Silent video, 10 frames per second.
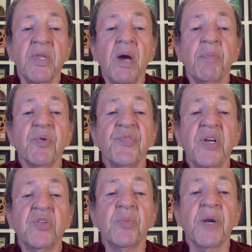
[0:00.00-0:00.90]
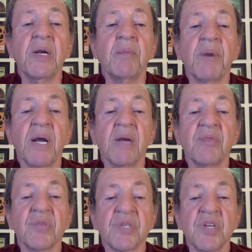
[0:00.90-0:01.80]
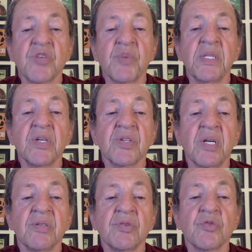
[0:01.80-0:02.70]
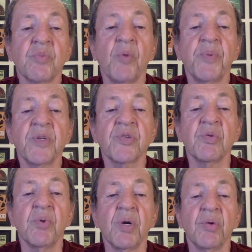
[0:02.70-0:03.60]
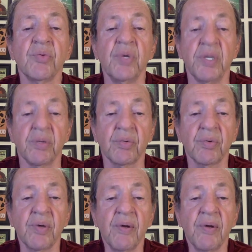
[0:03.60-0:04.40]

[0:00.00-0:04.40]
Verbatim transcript: E aproveito para lembrar a vocês para deixarem seus palpites no bolão do Lito.